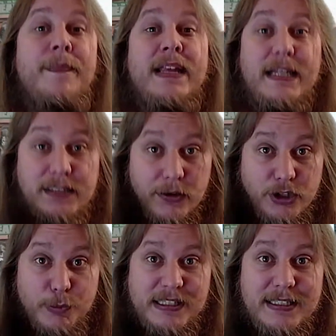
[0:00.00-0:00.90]
es sollen
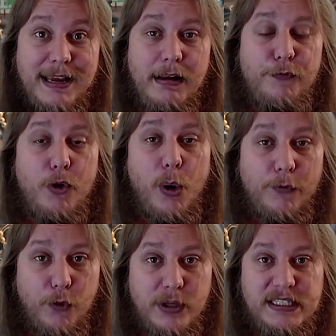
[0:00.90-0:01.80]
spezielle Fragen
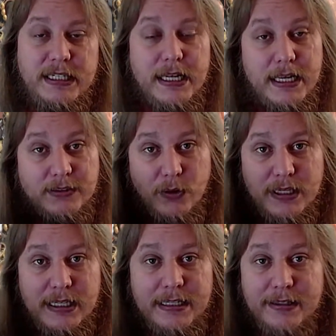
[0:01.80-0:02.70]
von uns sein, so ein
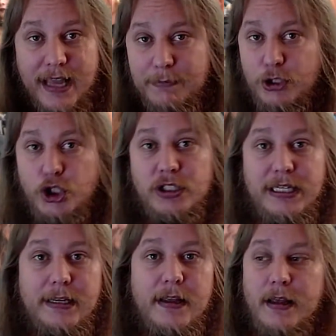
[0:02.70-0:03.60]
bisschen in dem
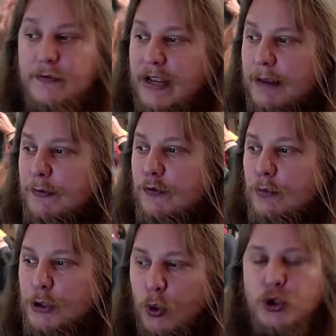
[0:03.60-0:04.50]
Stil wie eben vom
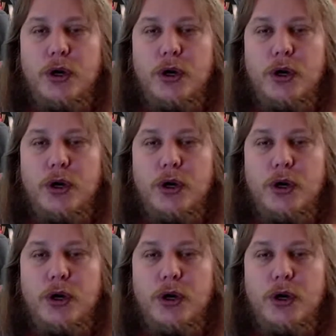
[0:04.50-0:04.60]
Joscha